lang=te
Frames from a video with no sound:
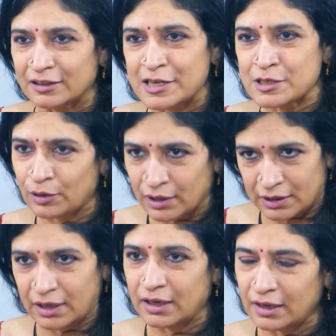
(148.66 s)
దేశంలో
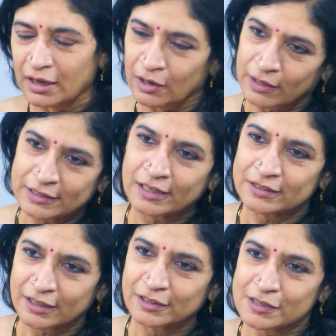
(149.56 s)
అయితే ఇండియాలో అయితే
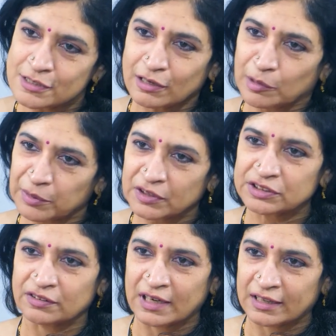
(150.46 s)
అందరికీ తెలుసు
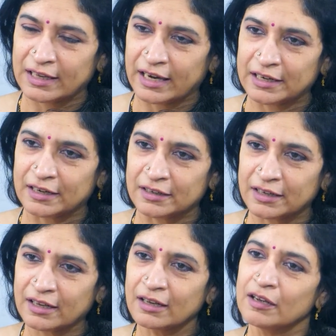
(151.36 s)
కల్పవృక్షం అనేది
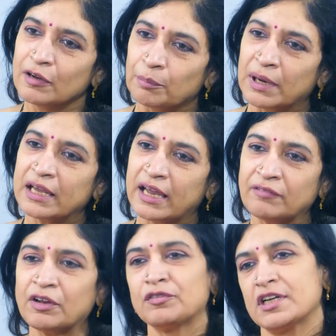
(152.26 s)
ఏంటంటే మనకి
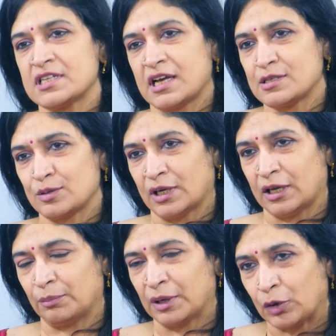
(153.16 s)
ఏమేమి డిజైర్స్
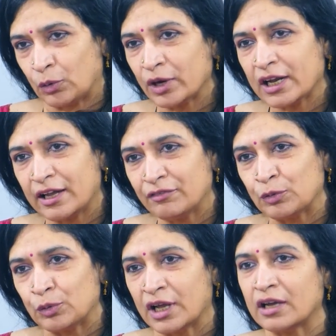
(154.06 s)
ఉన్నాయో మన కోరికలు
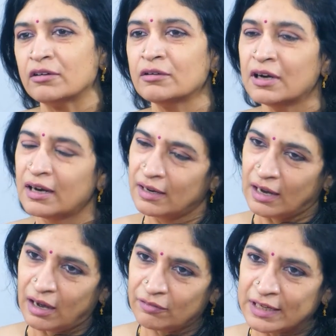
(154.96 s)
ఏమేమి ఉన్నాయో
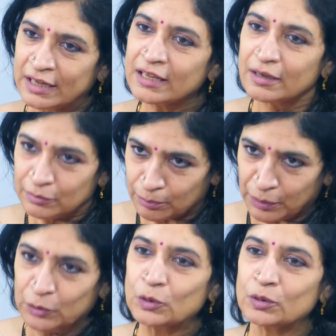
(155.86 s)
అవన్నీ
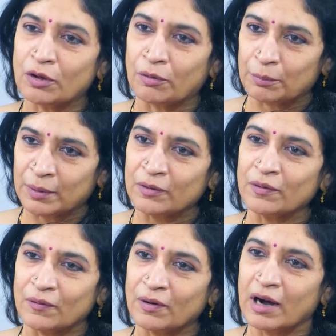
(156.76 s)
పొందుతాం మనం
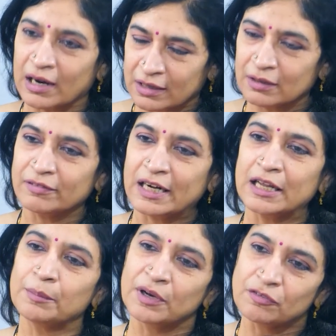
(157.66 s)
అక్కడ
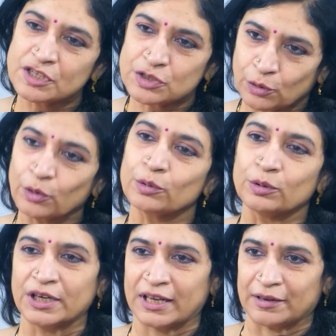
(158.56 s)
వెళ్ళి మనం విష్
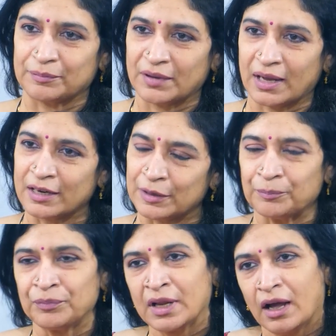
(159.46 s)
కోరుకుంటే అని
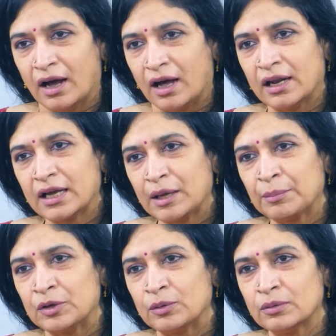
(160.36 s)
అలాగే
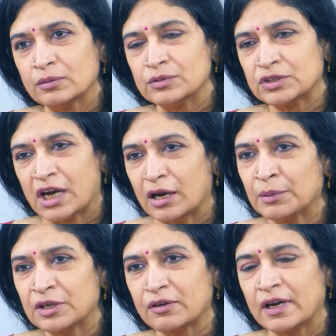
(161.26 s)
మనం చాలా
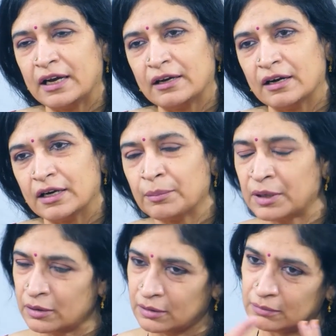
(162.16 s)
మటుకు ఏంటంటే
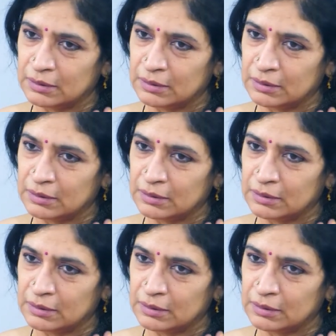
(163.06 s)
మనం